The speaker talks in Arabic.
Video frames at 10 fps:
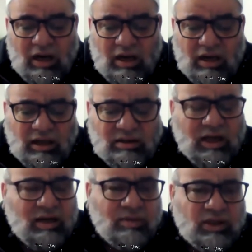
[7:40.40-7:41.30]

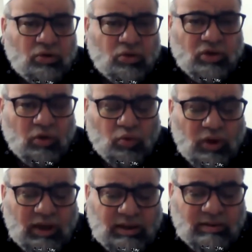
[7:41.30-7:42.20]
لنتكلم عن النقطة
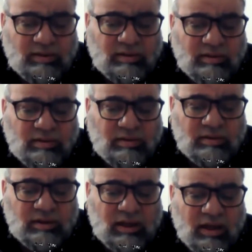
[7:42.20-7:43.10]
الأولى
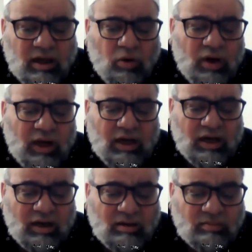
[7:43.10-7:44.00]
قول أهل
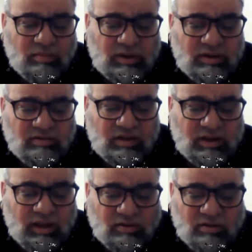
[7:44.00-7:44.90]
العلم
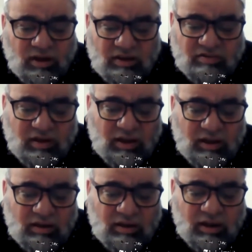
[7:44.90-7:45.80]
في
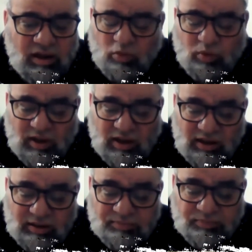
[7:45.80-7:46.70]
الطائفة
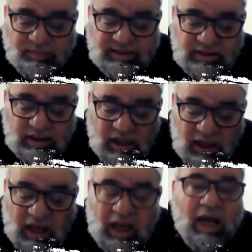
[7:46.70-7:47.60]
المباركة
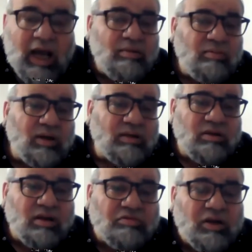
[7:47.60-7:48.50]
قبل ما
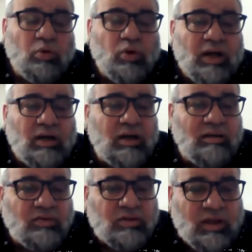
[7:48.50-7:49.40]
ننطلق في قول أهل
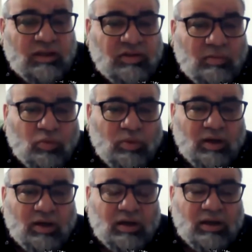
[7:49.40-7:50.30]
العلم في الطائفة
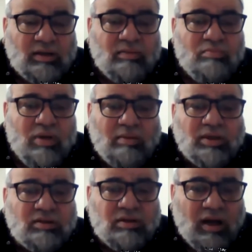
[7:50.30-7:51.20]
المباركة ما
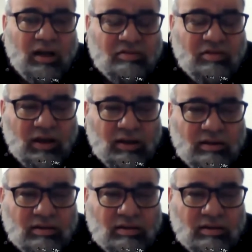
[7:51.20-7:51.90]
من طائفة